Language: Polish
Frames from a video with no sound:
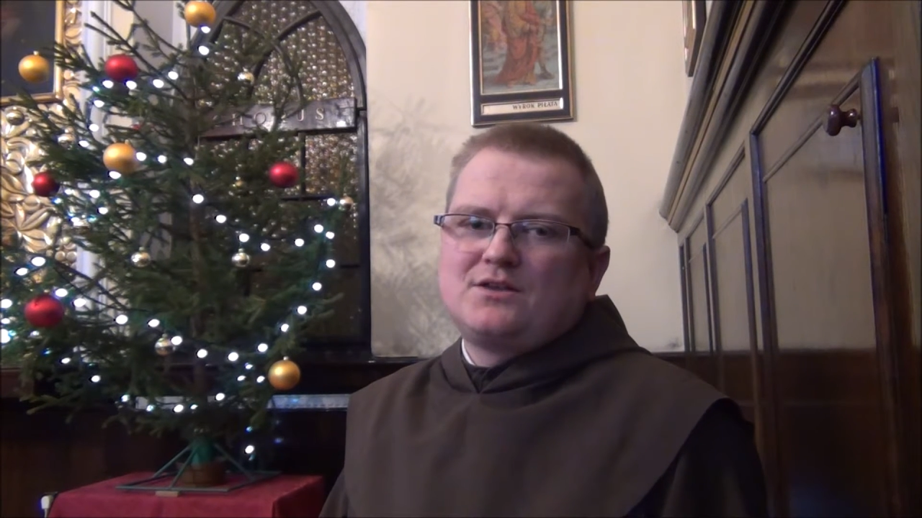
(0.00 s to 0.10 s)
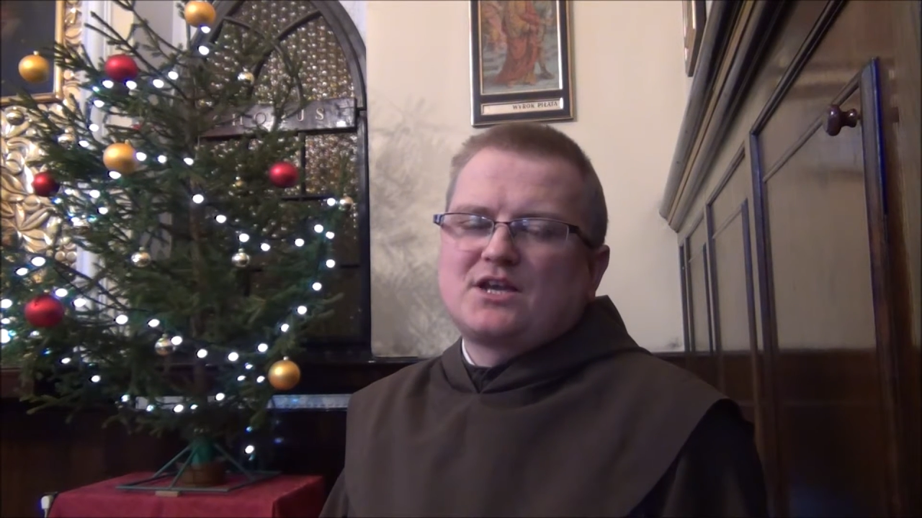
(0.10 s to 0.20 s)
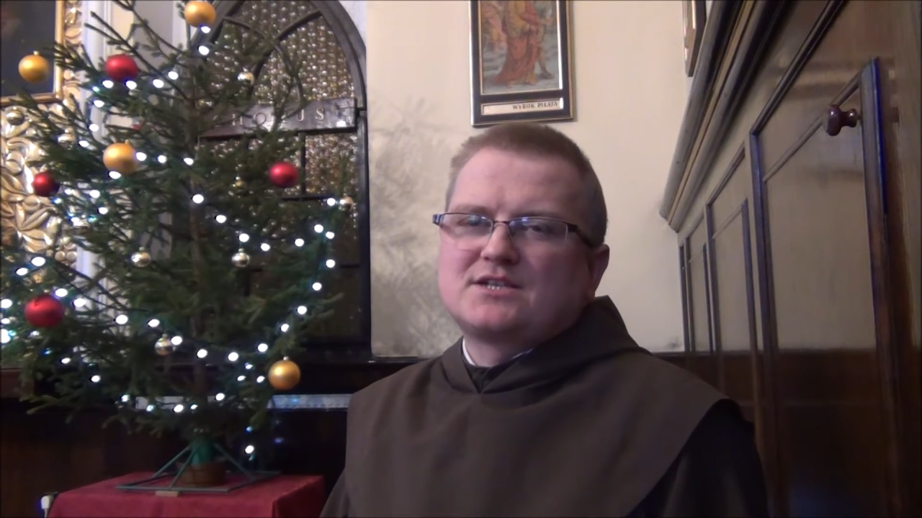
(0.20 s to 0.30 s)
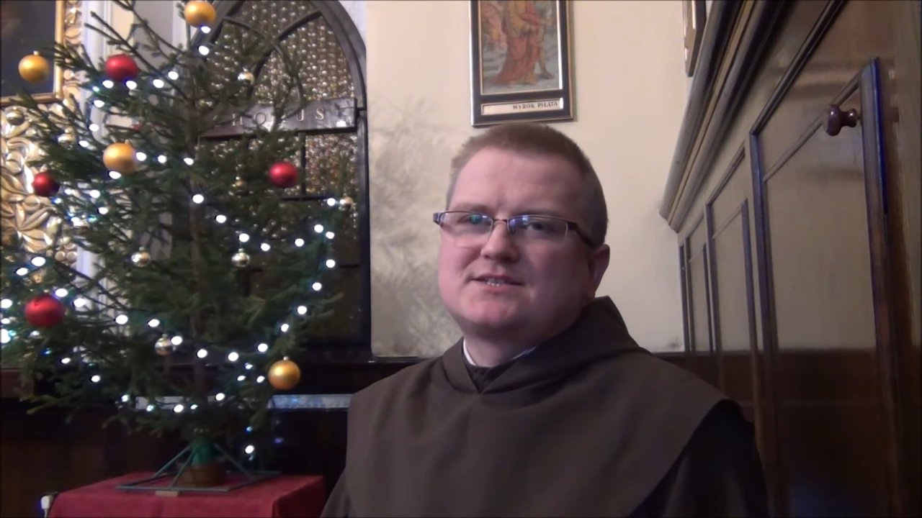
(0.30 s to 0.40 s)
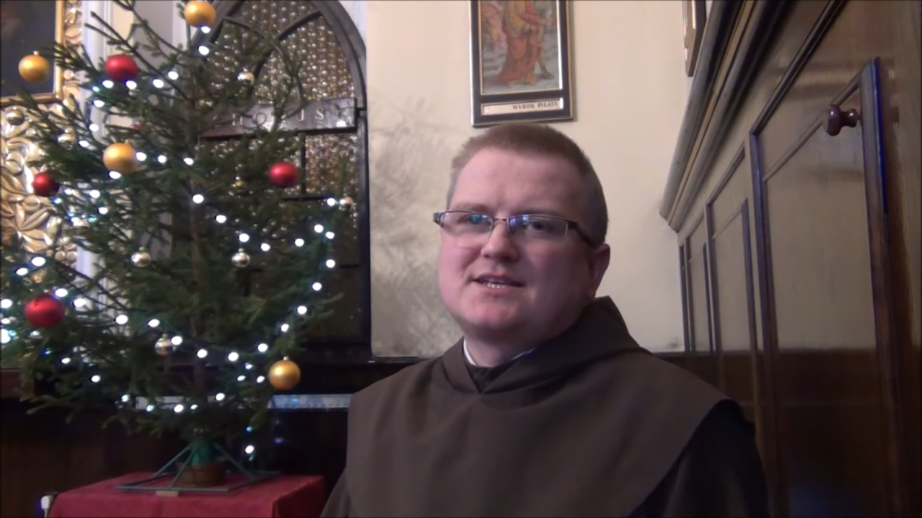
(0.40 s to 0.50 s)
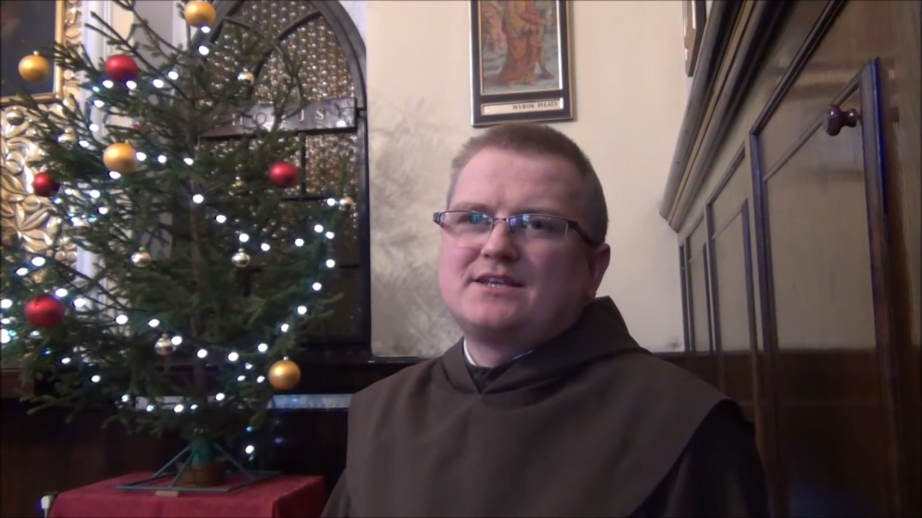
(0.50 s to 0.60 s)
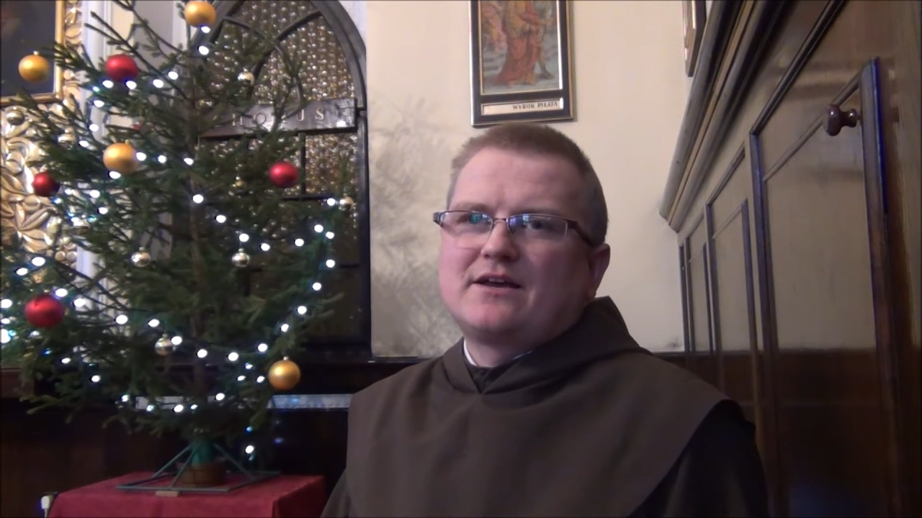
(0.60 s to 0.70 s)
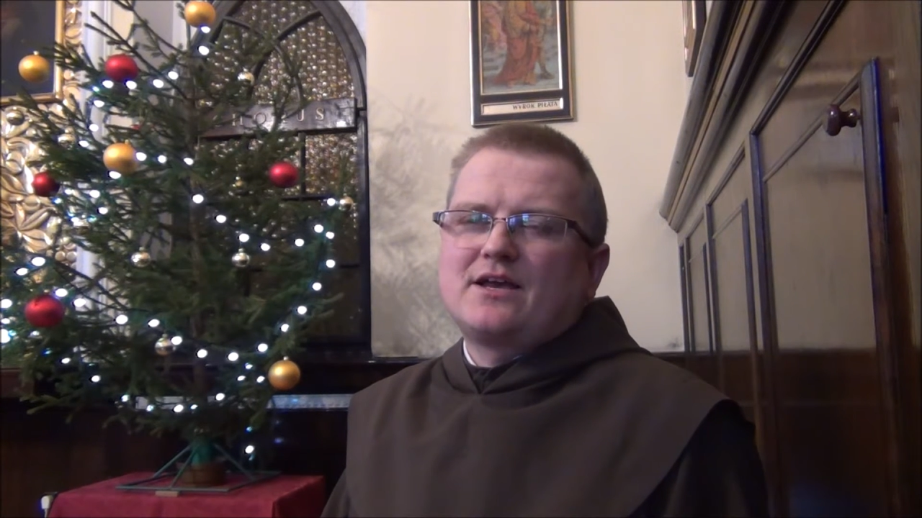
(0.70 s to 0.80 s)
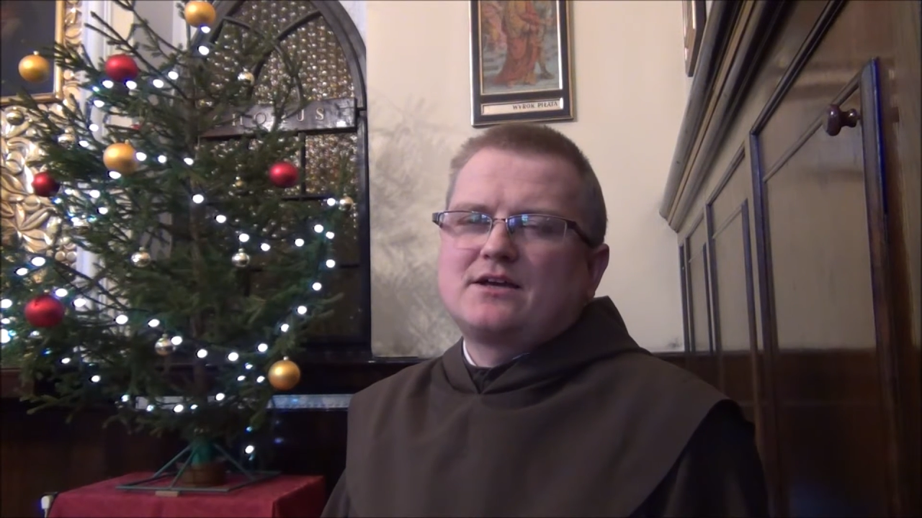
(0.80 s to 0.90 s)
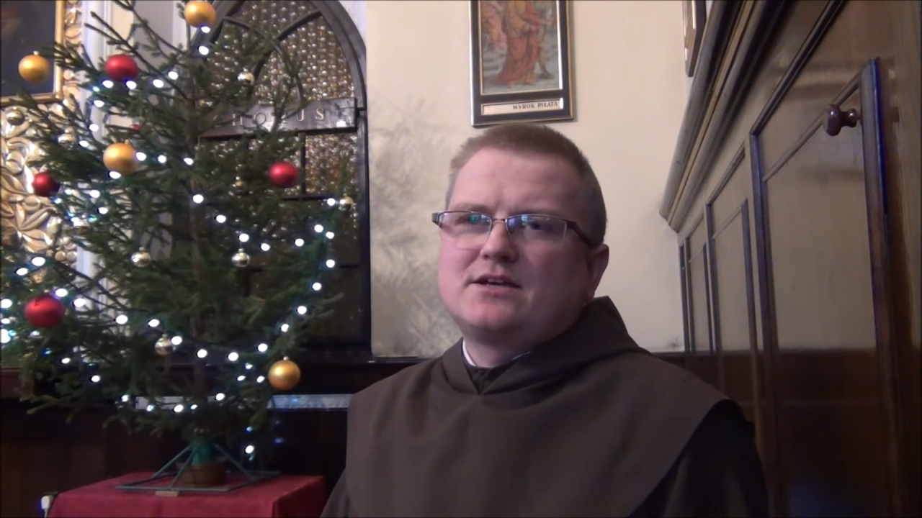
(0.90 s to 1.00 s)
ta
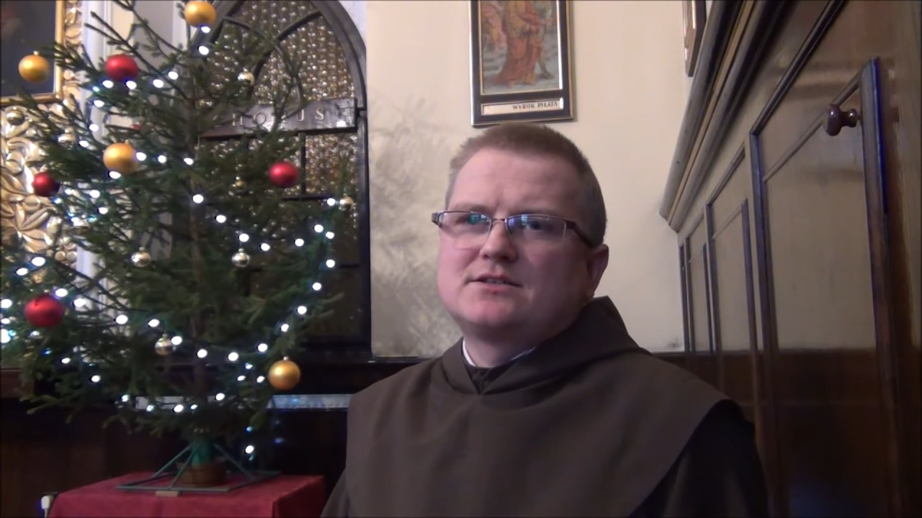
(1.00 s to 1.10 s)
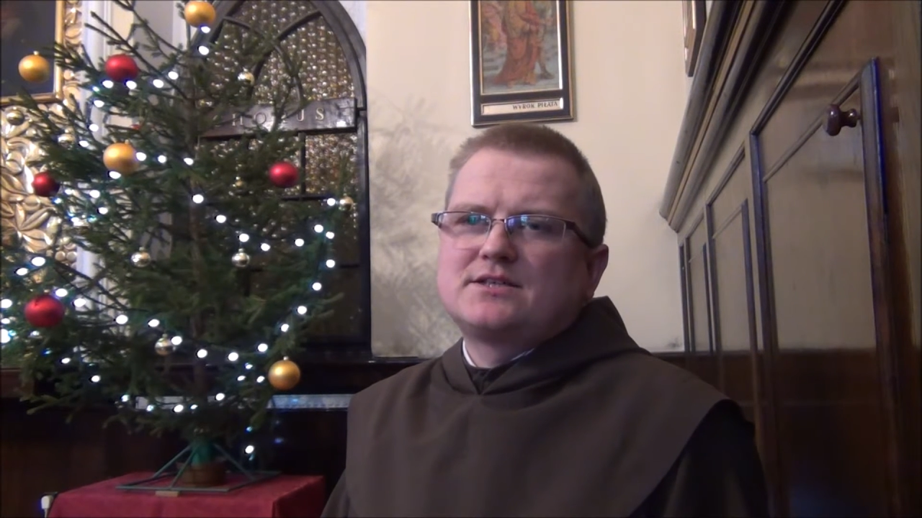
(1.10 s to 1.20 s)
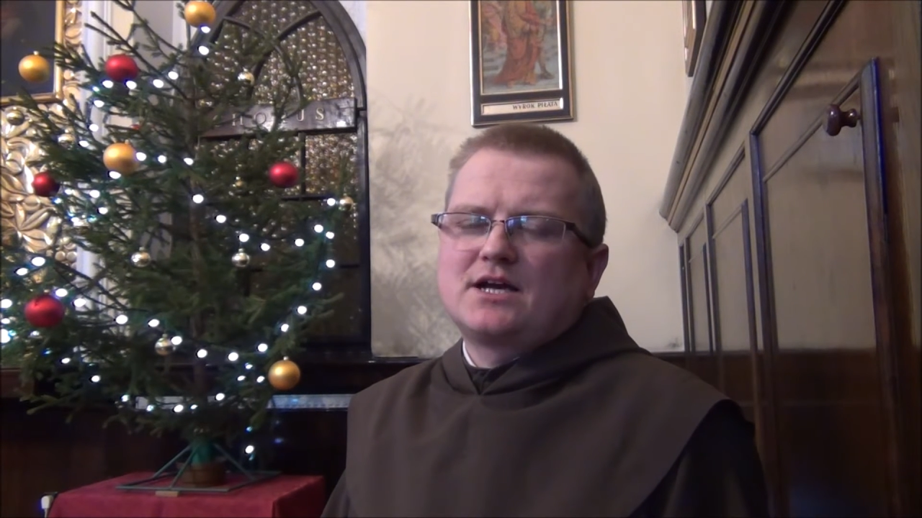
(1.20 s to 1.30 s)
sceneria jest